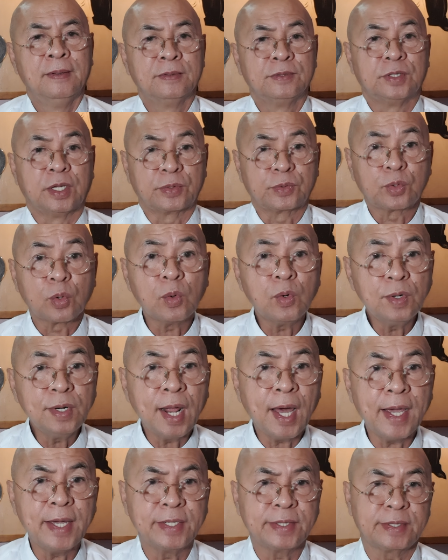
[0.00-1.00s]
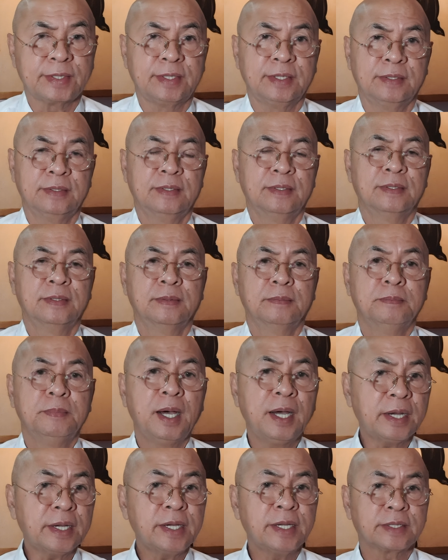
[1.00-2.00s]
The true light.
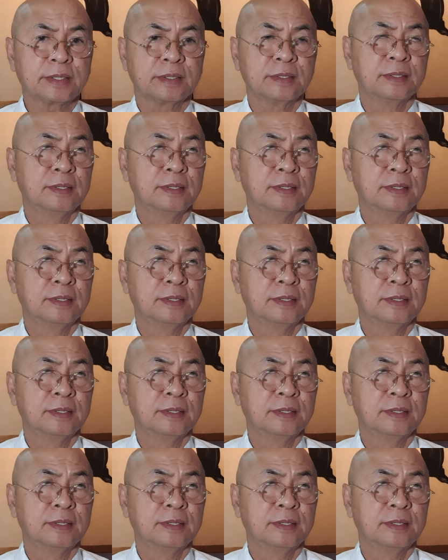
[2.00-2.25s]
Bakit?